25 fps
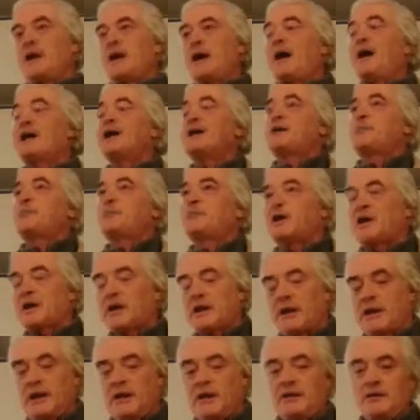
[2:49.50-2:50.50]
anche
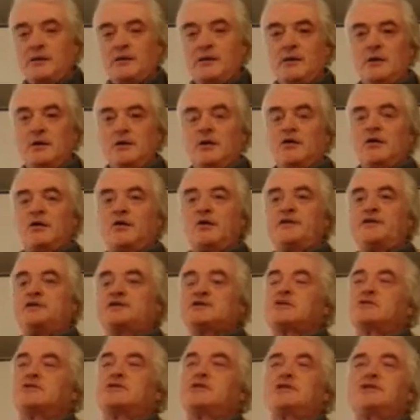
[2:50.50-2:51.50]
perché ho
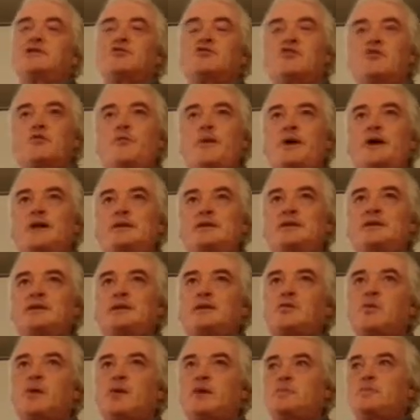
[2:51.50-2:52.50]
visto dei documenti
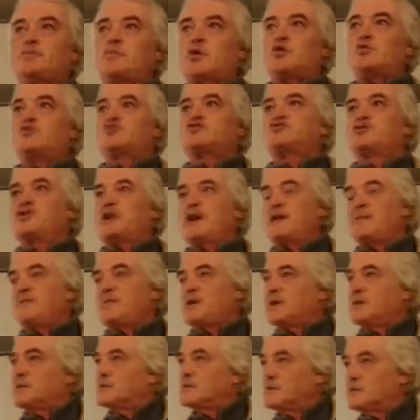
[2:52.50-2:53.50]
di quelli pro GM,
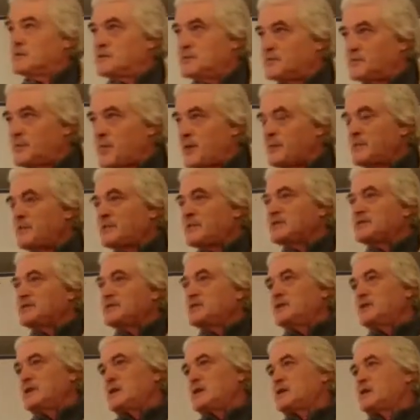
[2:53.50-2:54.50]
eh, di
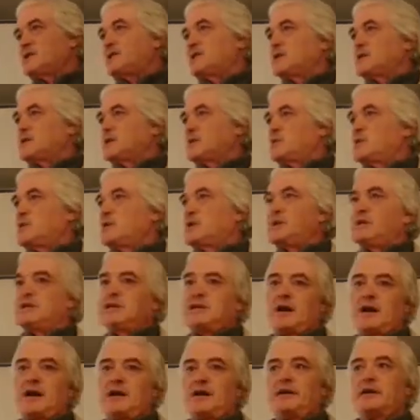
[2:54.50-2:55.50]
sperimentazione anche fatte qui in
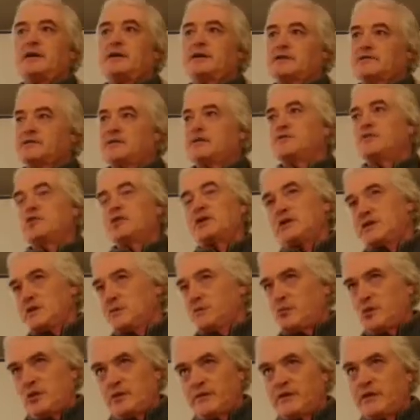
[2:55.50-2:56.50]
Italia, che se volete
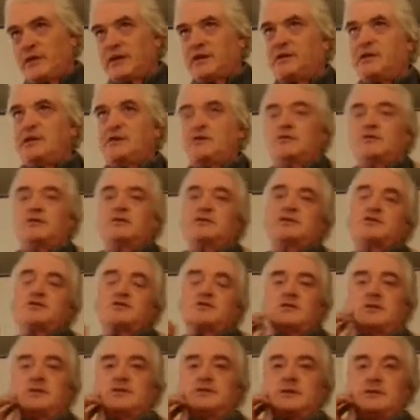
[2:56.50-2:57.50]
poi ve le dico dove
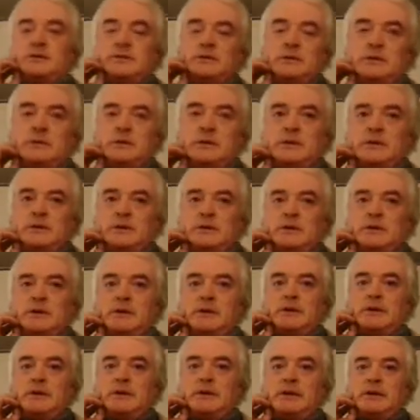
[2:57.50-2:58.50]
sono,
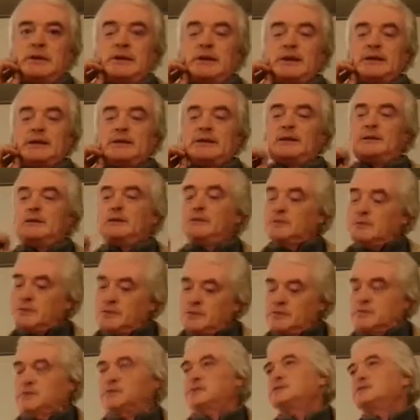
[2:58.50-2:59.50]
e Dio,
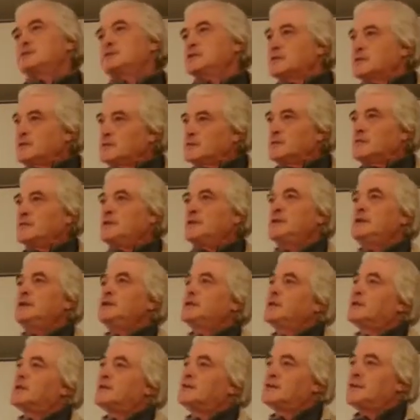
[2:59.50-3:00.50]
oh, sì, un inene
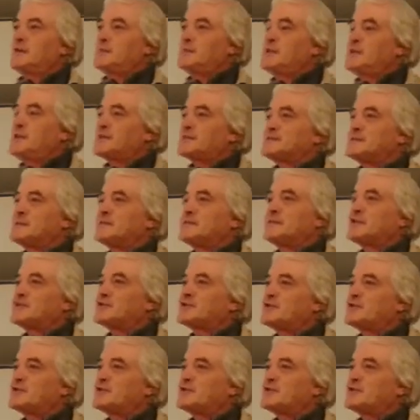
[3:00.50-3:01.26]
di contaminazione